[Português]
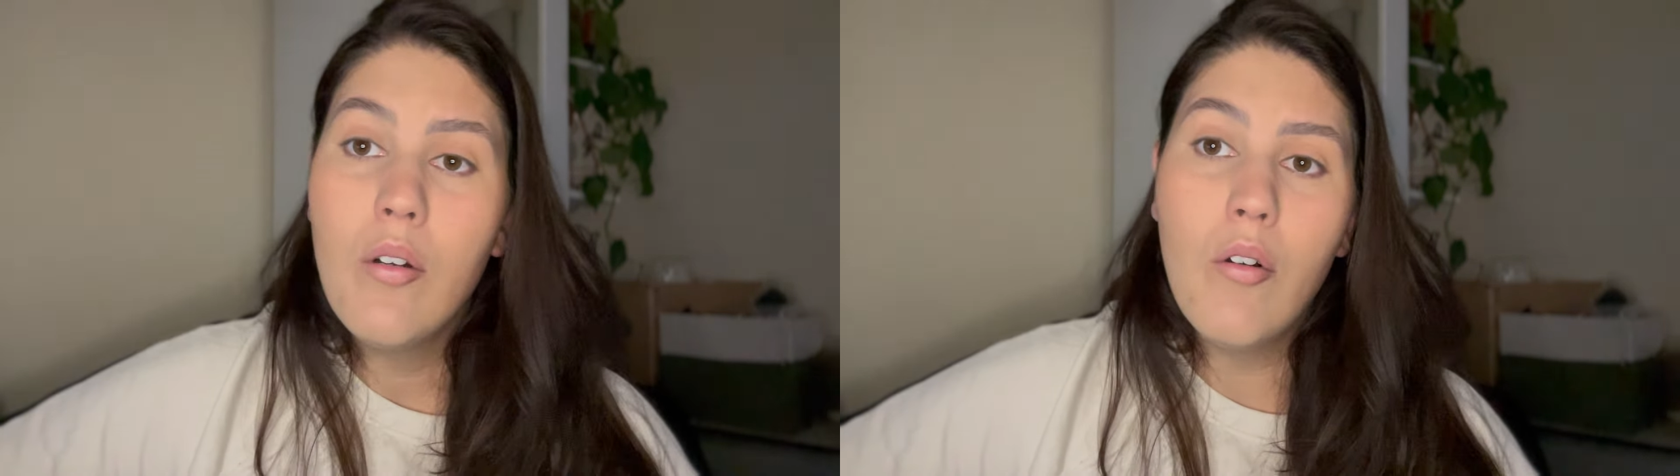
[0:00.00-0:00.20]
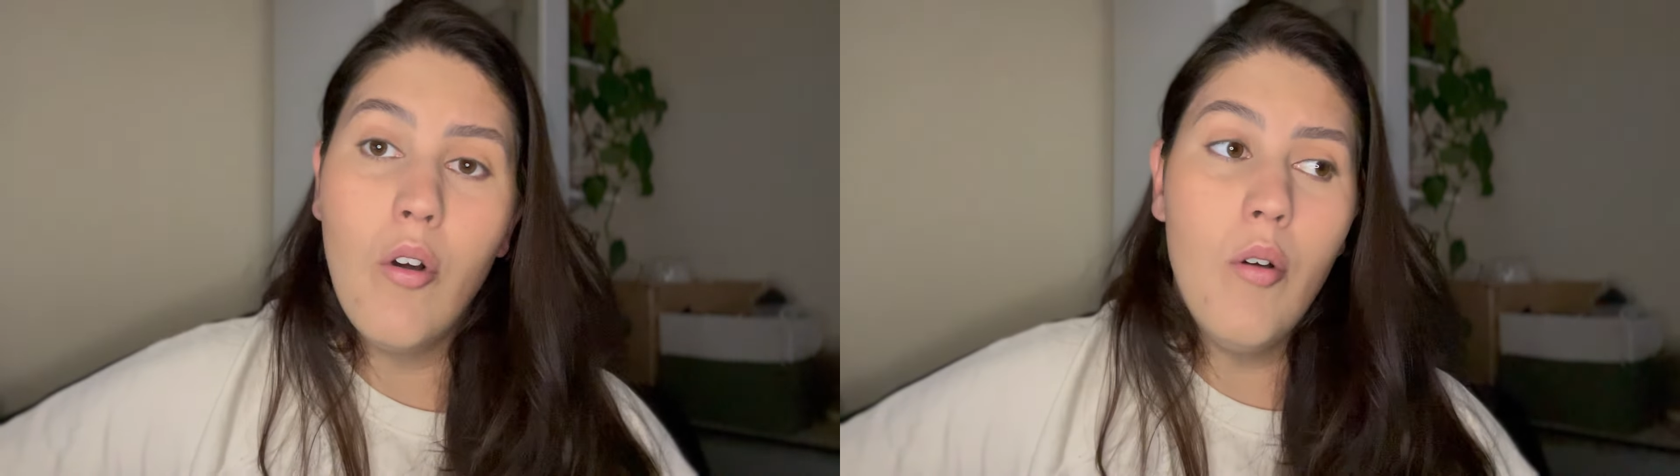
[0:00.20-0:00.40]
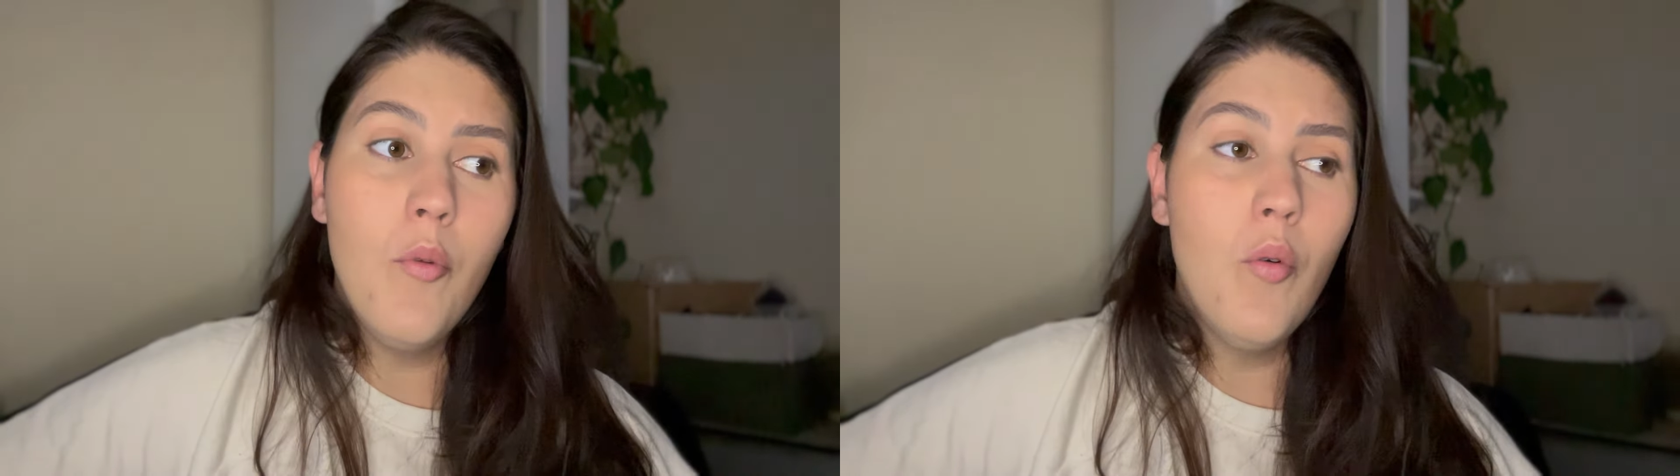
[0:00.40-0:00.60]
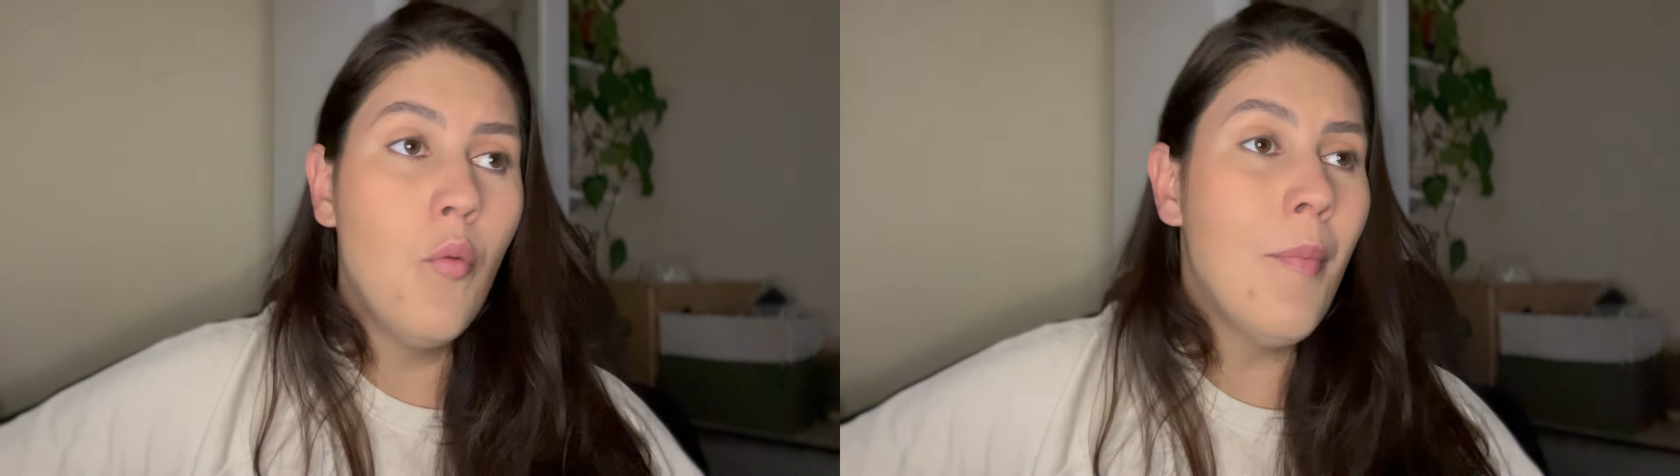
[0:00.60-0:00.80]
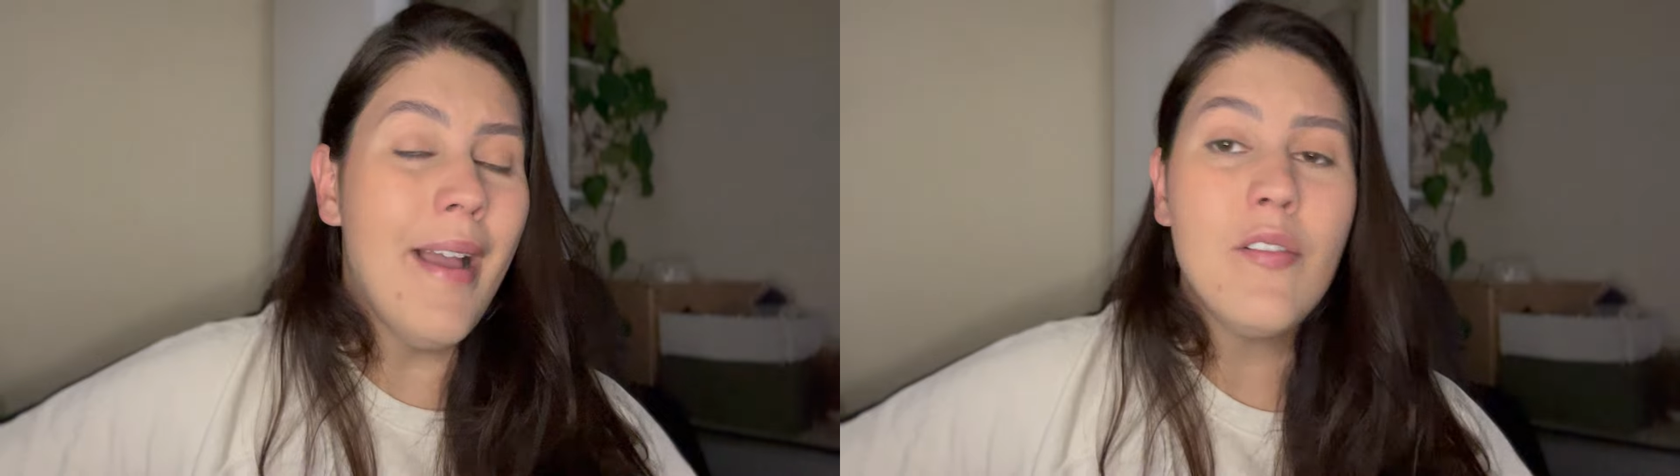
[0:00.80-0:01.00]
Como o
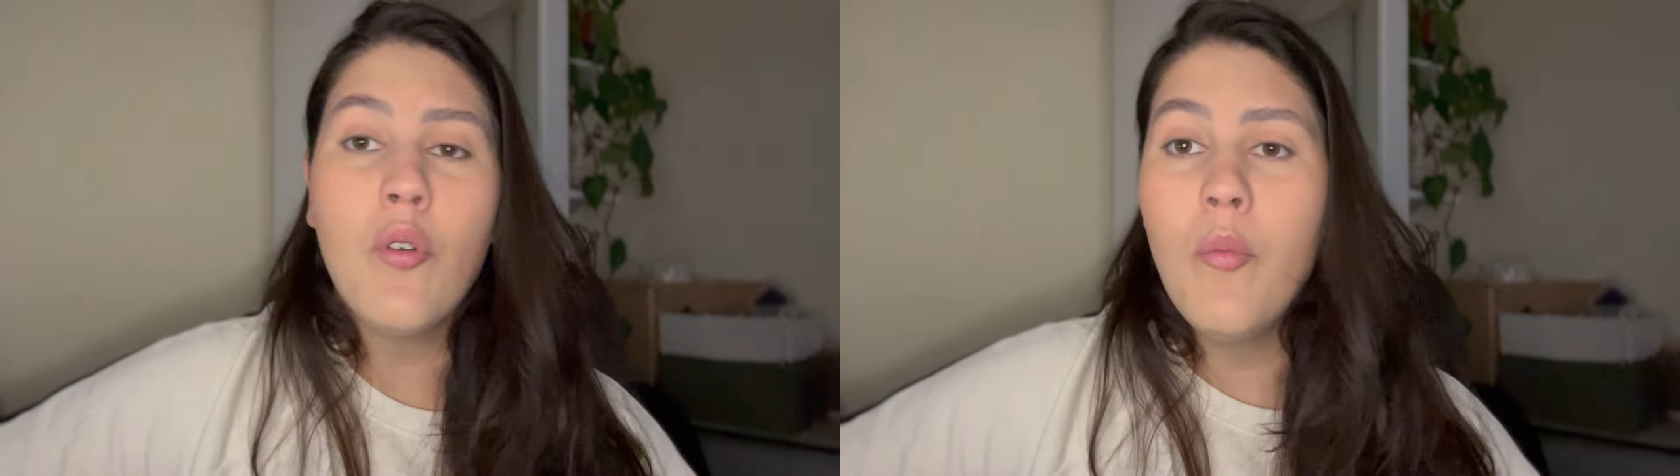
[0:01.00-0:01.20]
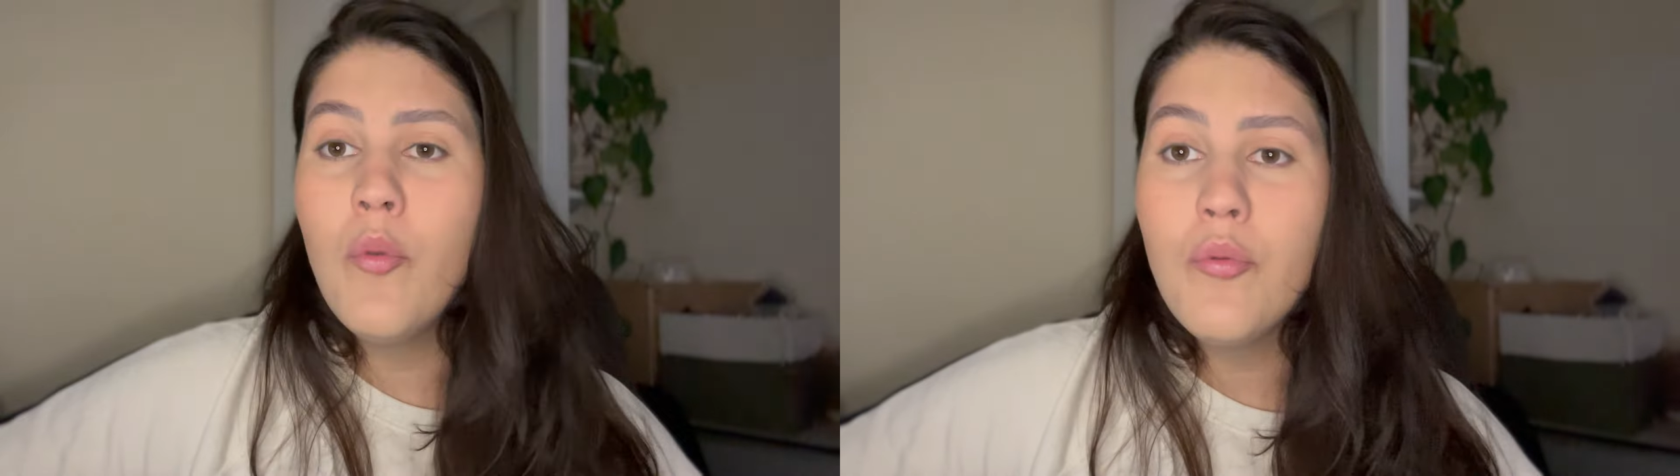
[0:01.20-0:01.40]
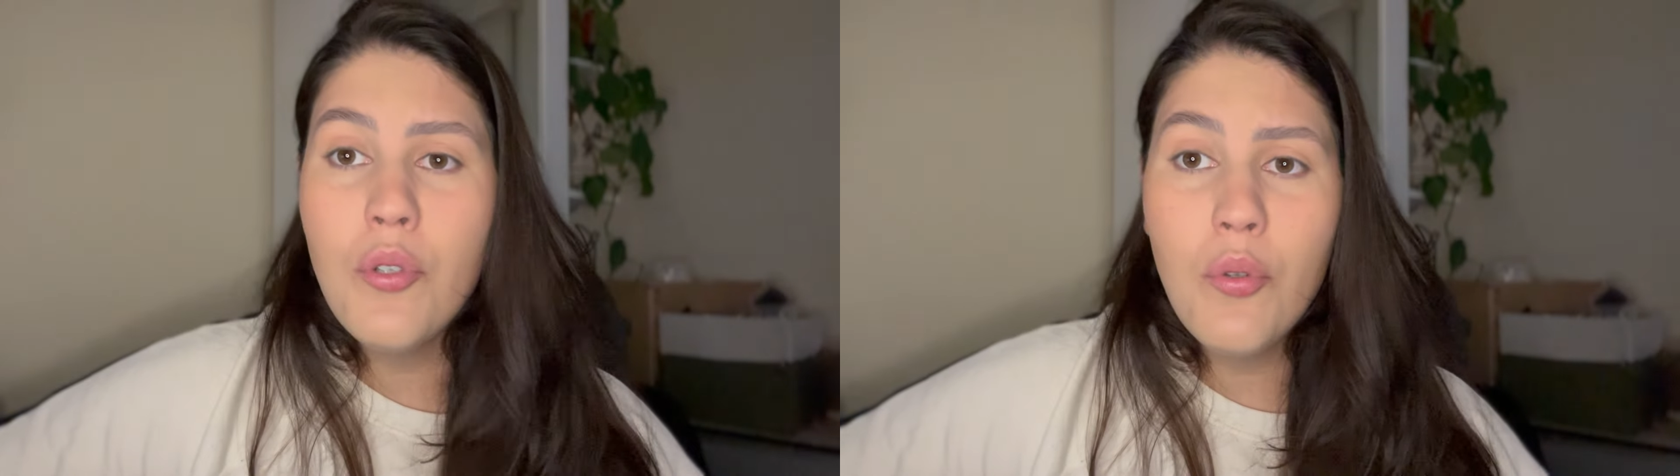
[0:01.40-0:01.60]
mais comum de